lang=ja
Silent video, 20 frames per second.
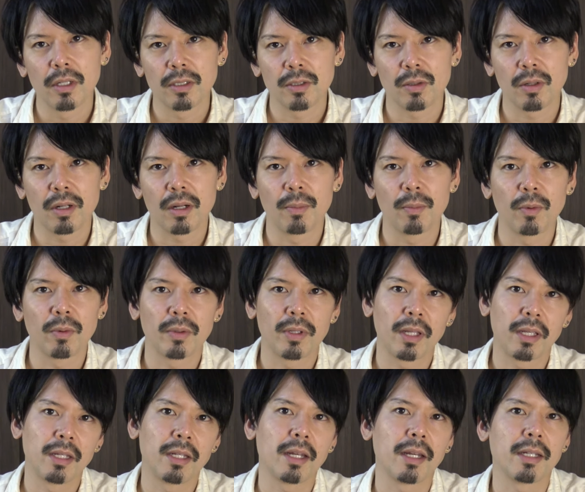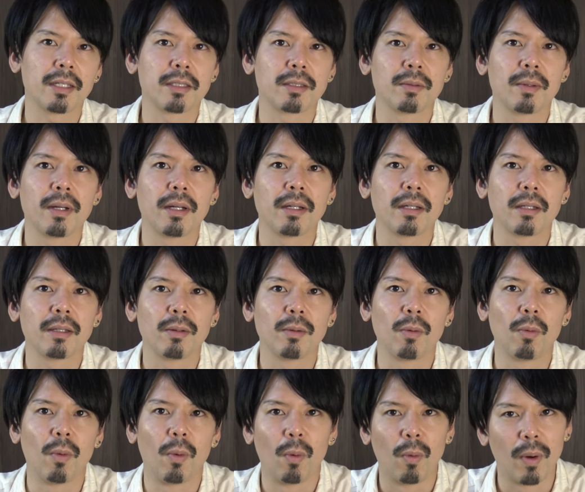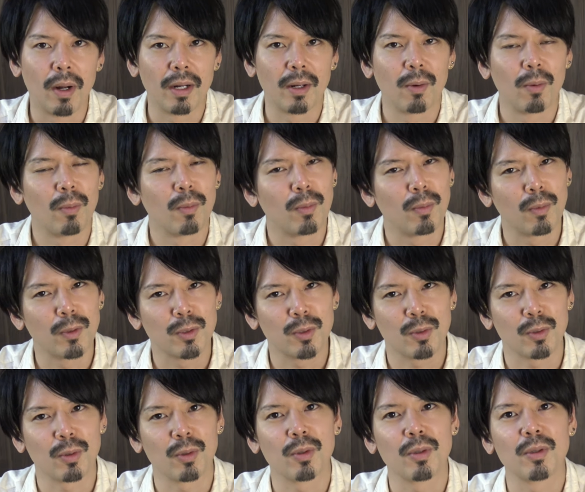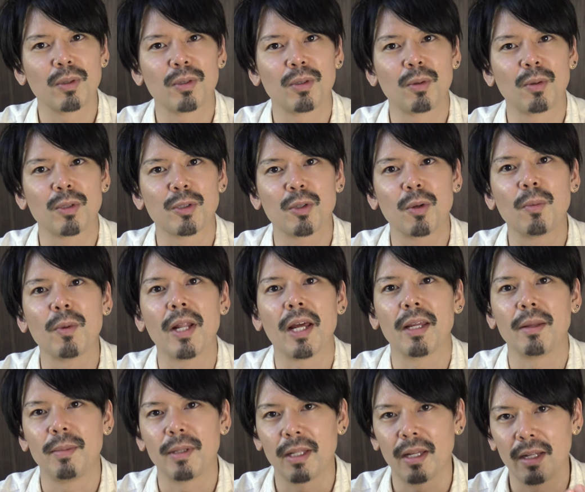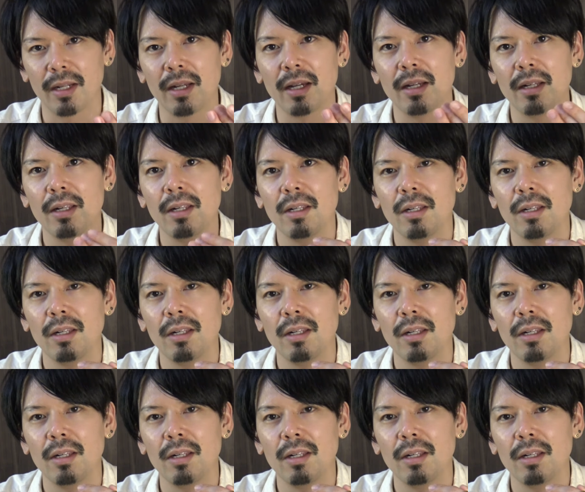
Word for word: それがもうできないやつはお終わもうちょっとどうしようもないみたいな